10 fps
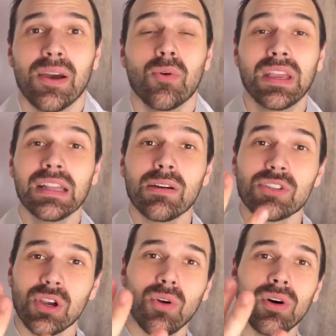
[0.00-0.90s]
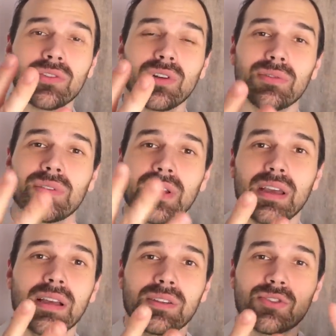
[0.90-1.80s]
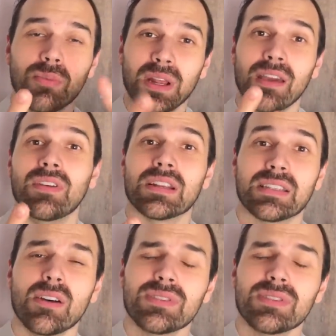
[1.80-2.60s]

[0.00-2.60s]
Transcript: O que não te contam sobre reversão?